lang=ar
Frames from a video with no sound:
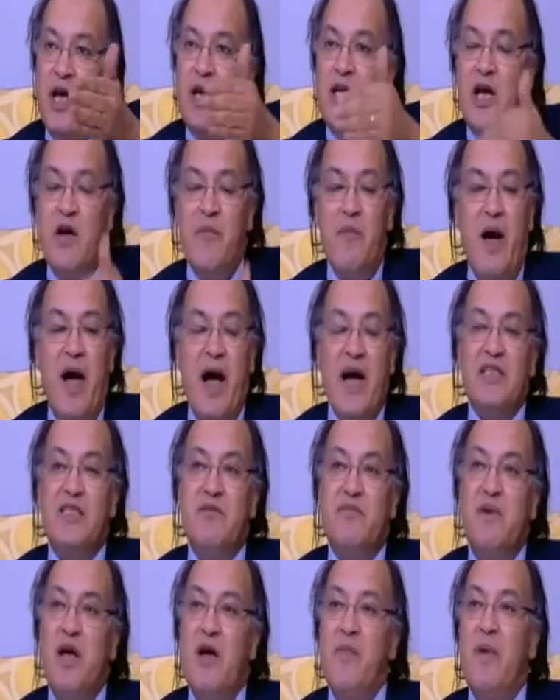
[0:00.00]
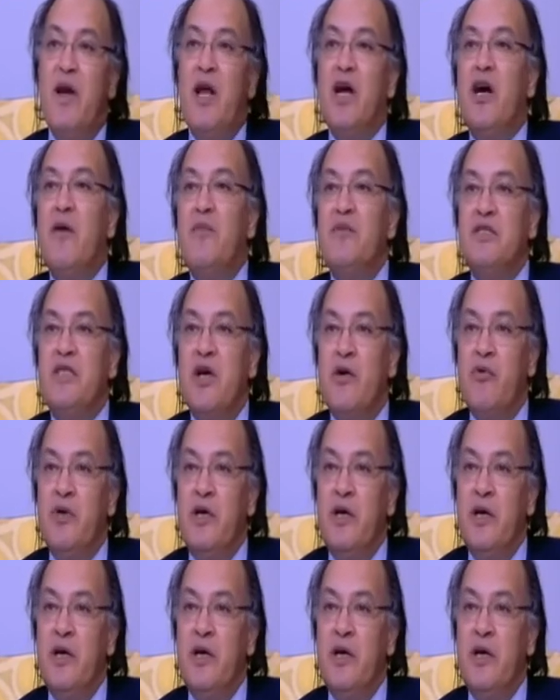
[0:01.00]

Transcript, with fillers: يا اما حسم يا اما العقاب السوري طيب،